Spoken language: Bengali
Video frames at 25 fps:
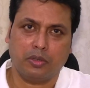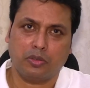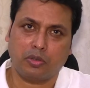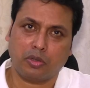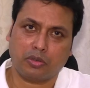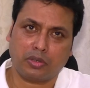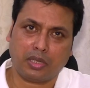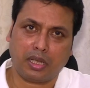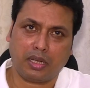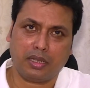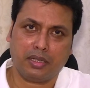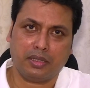
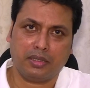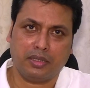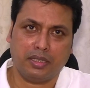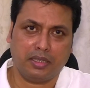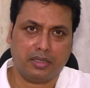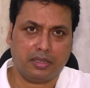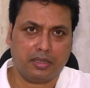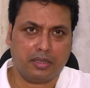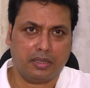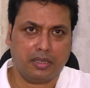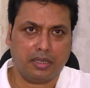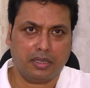সোশ্যাল
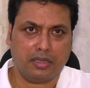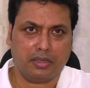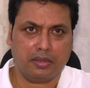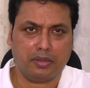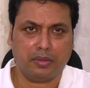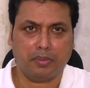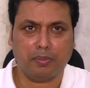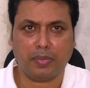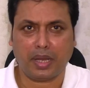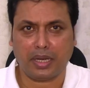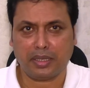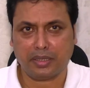ডিস্টেন্স
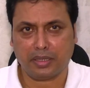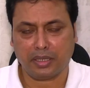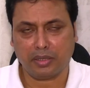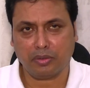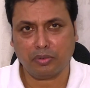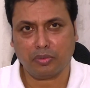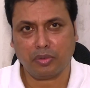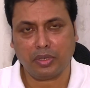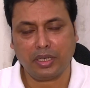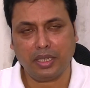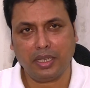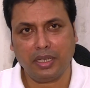মেনটেন
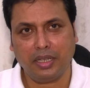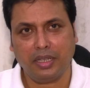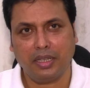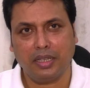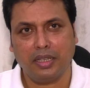করে